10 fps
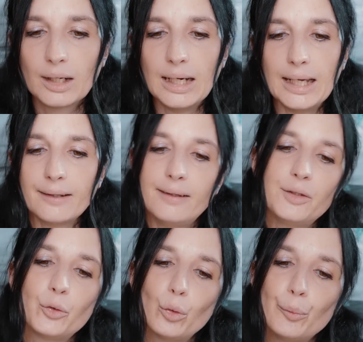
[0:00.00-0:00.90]
Claire
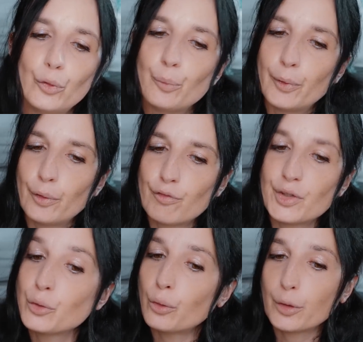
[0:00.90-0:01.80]
Tétio me demande
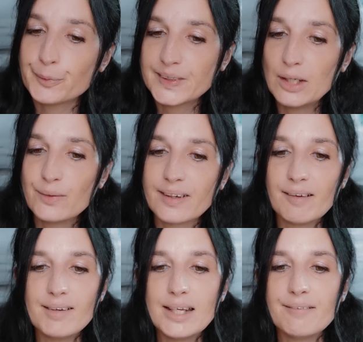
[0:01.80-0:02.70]
vas-tu recommencer le
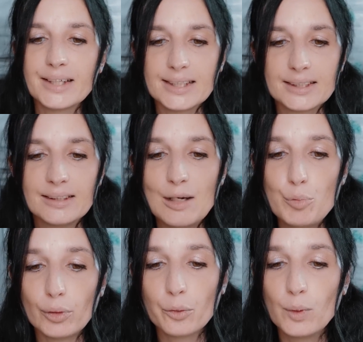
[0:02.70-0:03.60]
travail avec Asinda
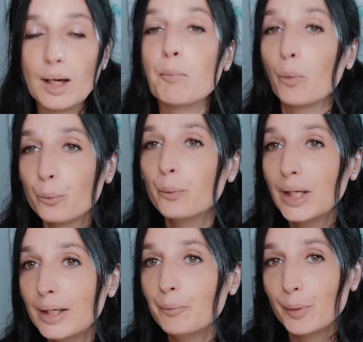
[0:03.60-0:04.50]
plus régulièrement
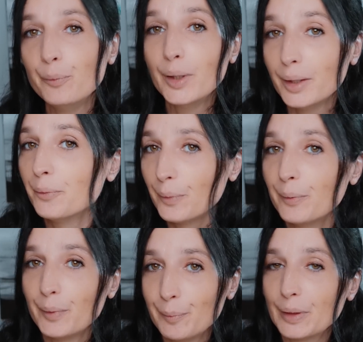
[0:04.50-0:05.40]
Oui, oui, oui, oui,
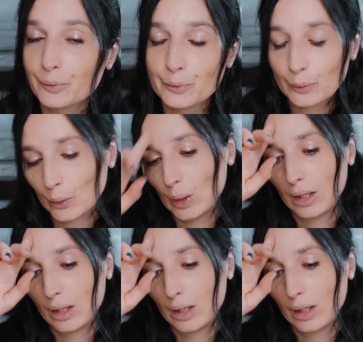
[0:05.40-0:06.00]
oui, bien sûr.